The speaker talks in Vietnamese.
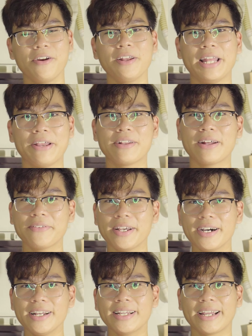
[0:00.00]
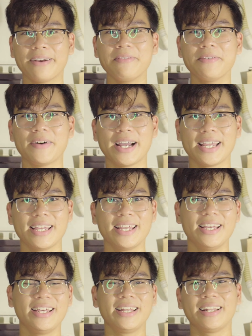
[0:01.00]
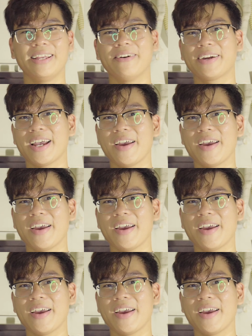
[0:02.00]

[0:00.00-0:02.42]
giới thiệu với tao với, kiểu như vậy. Thì ok,